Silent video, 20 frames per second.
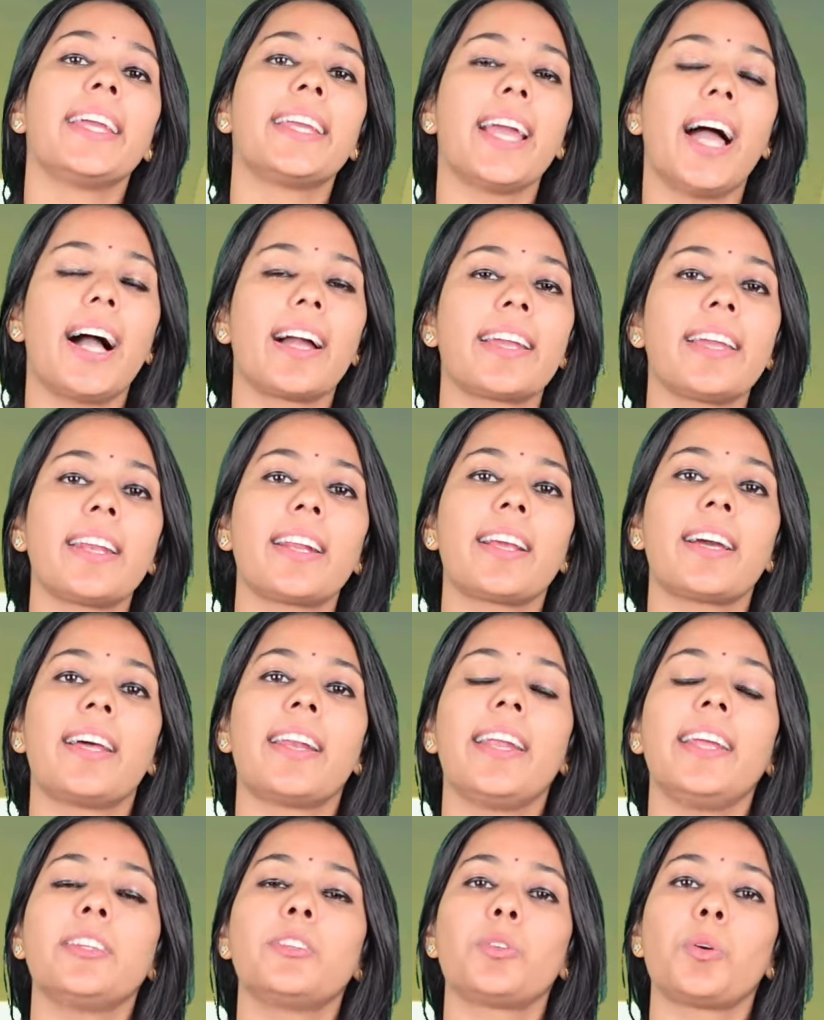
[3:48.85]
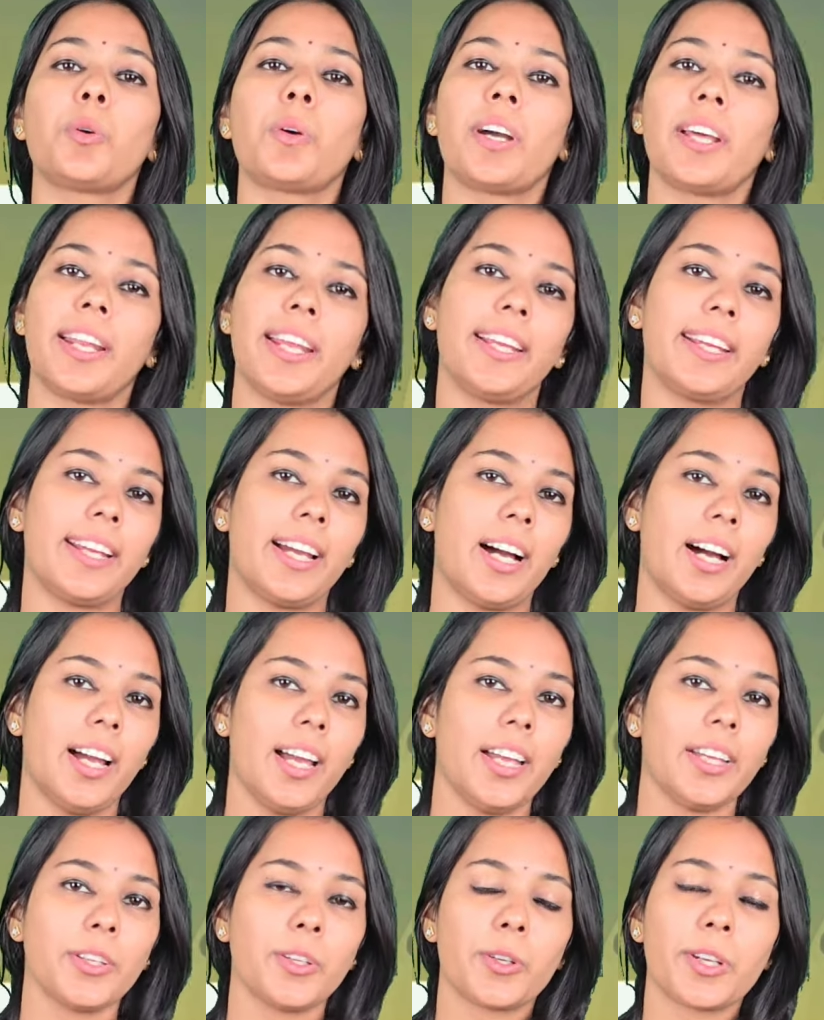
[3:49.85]
कि आखिर करे तो करे क्या
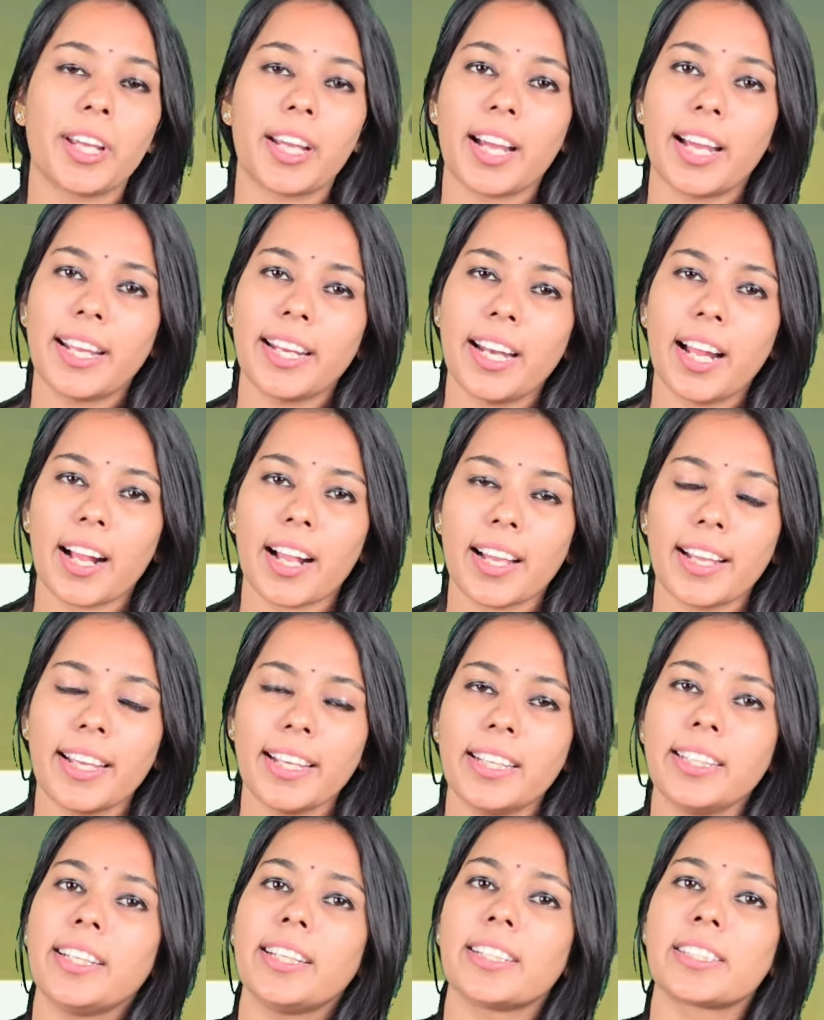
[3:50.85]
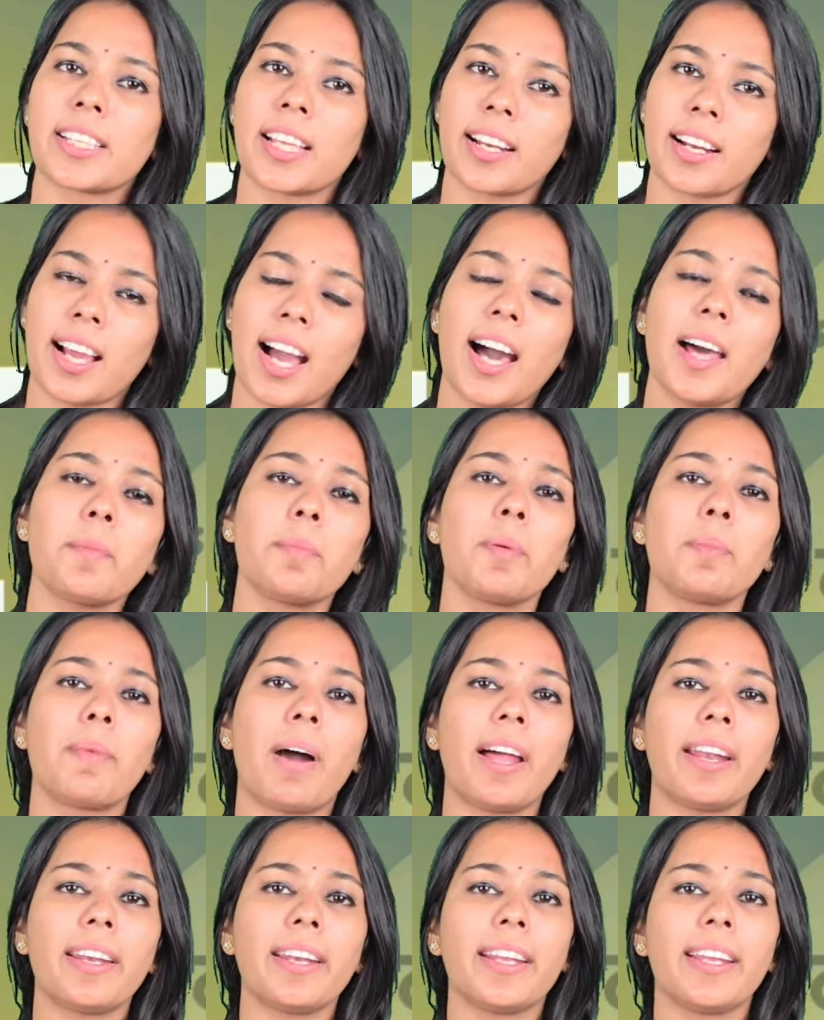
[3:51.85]
क्योंकि कहीं ना कहीं ये सरकार भी
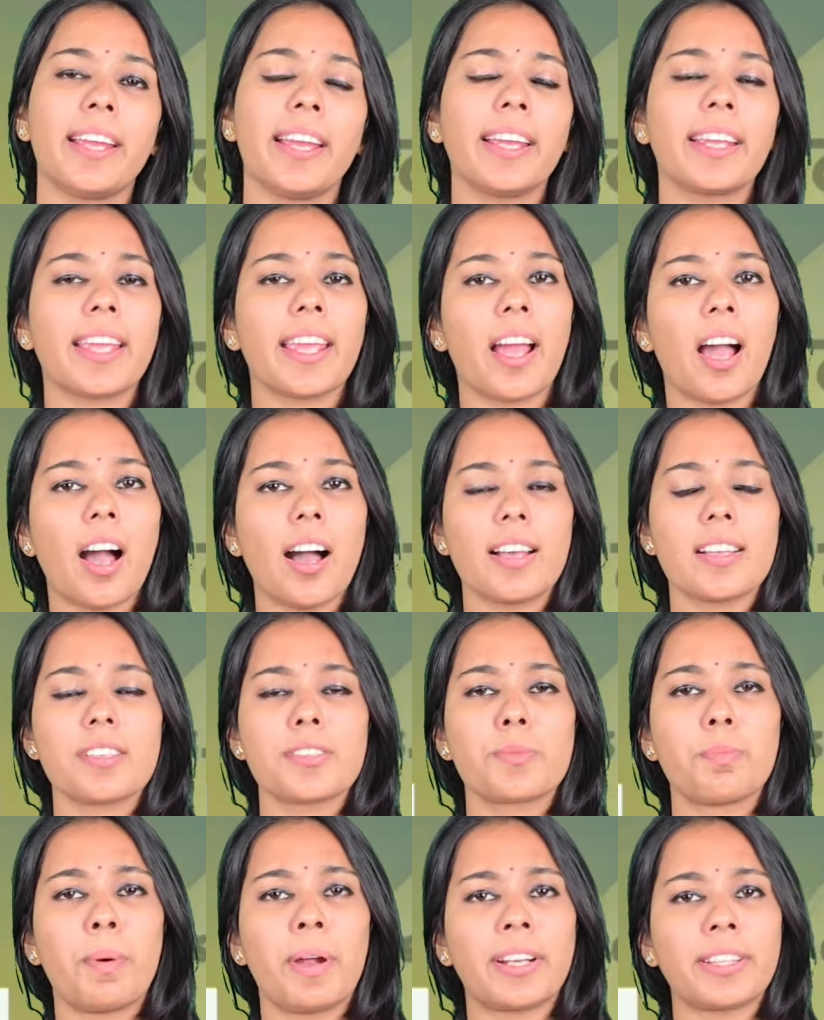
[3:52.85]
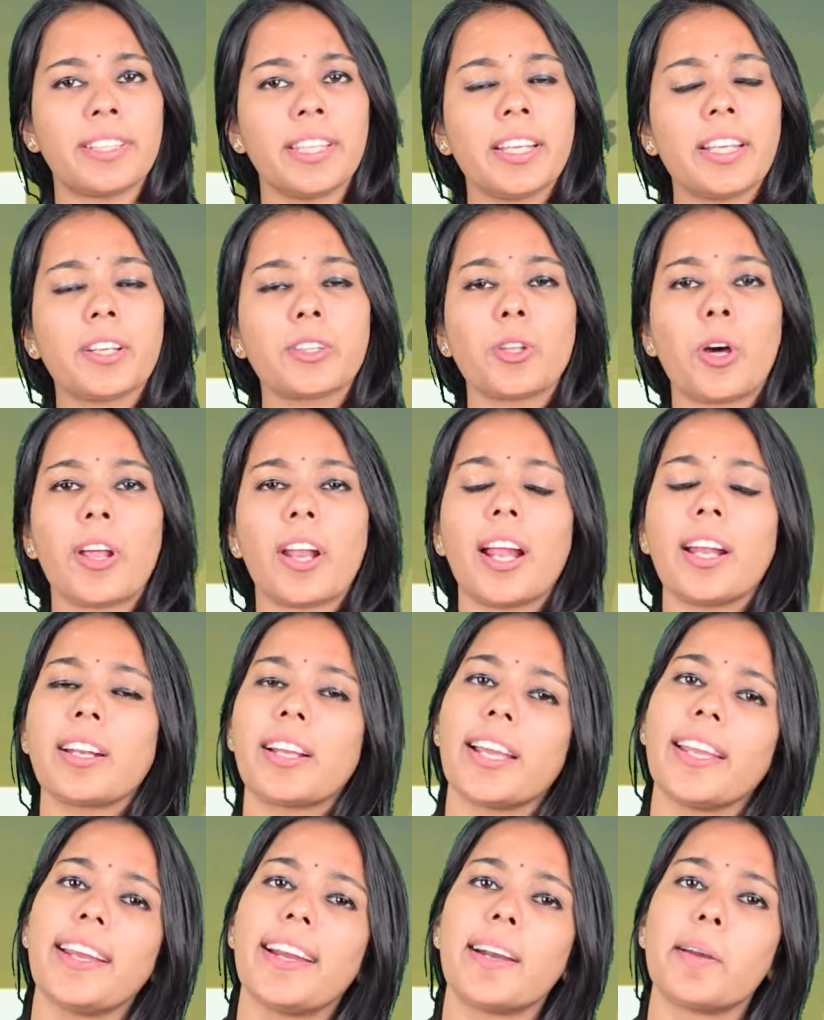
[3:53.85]
मान रही है कि हाँ इस भर्ती के दौरान
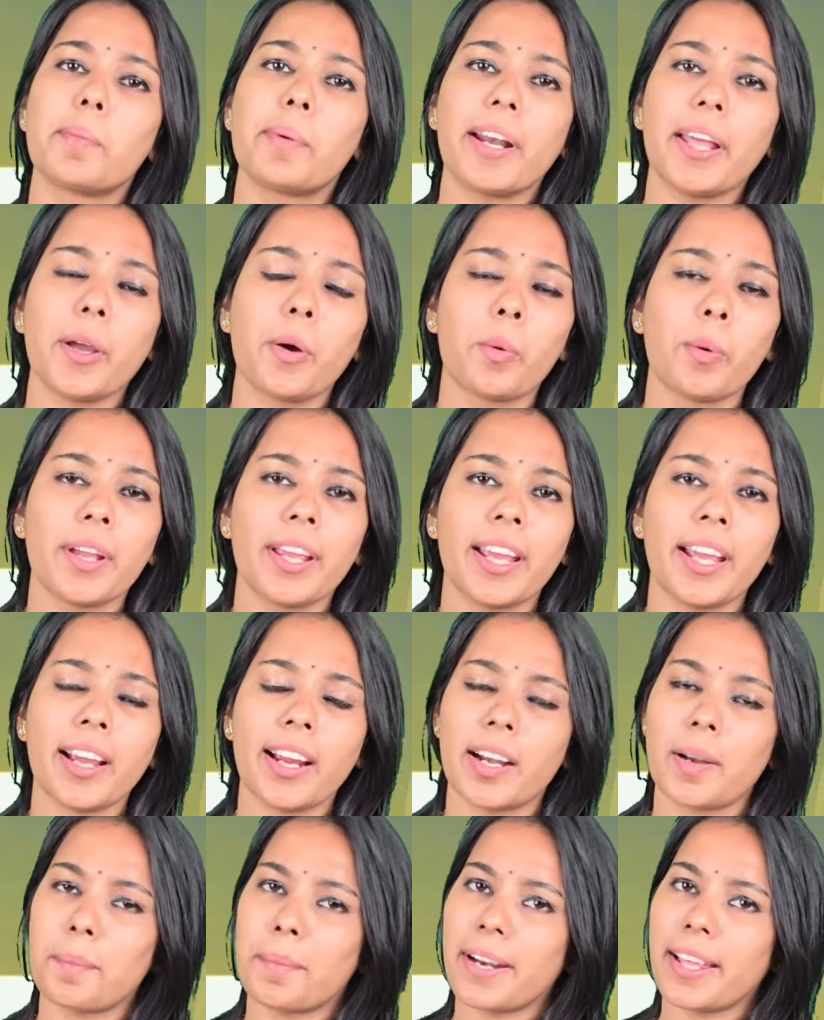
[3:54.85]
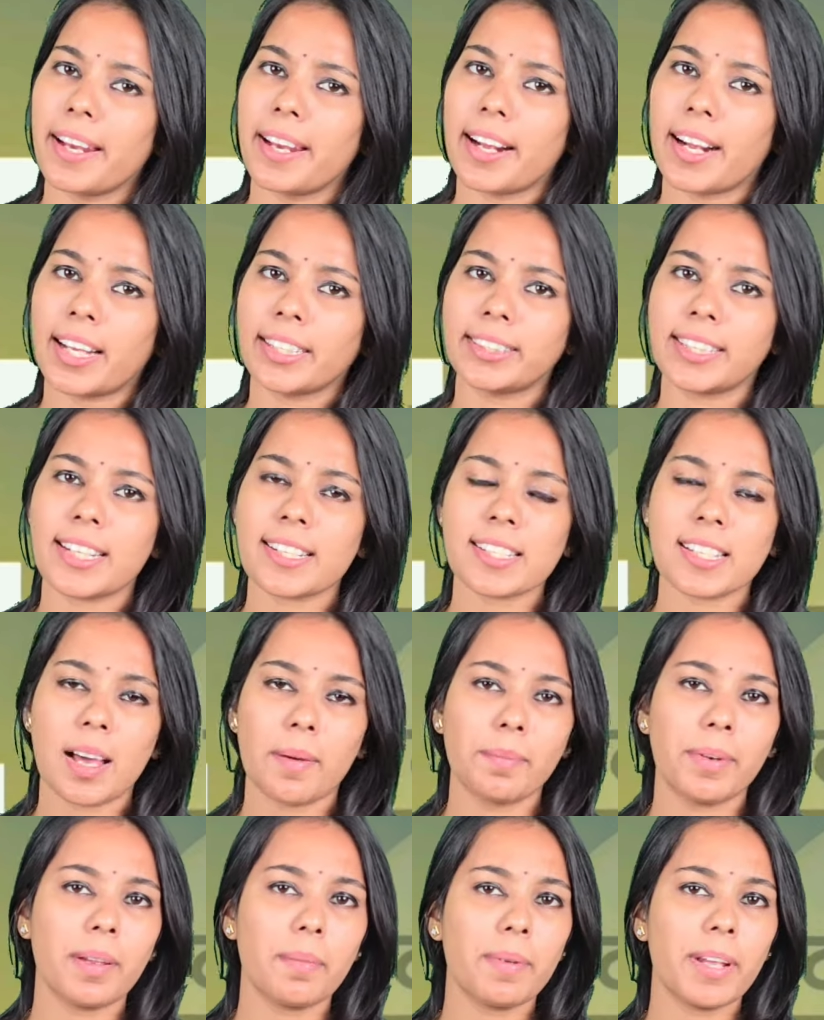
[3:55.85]
कई गड़बड़े हुई है गड़बड़े लगातार
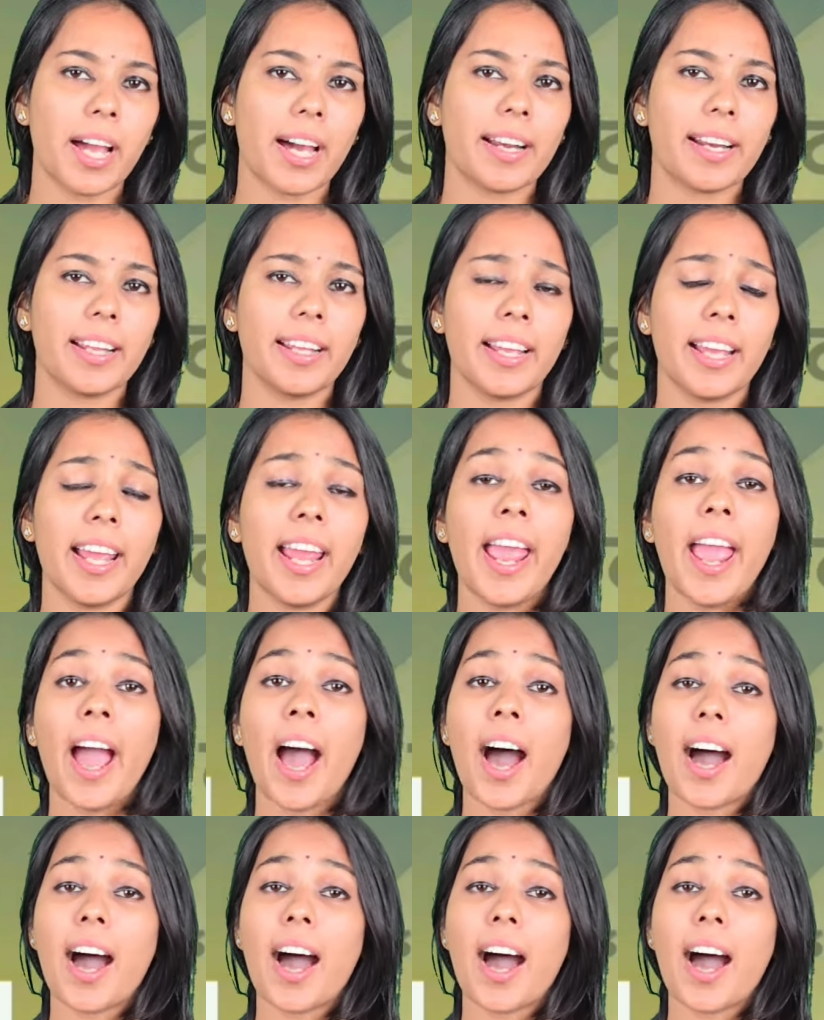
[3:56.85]
सामने भी आ रही है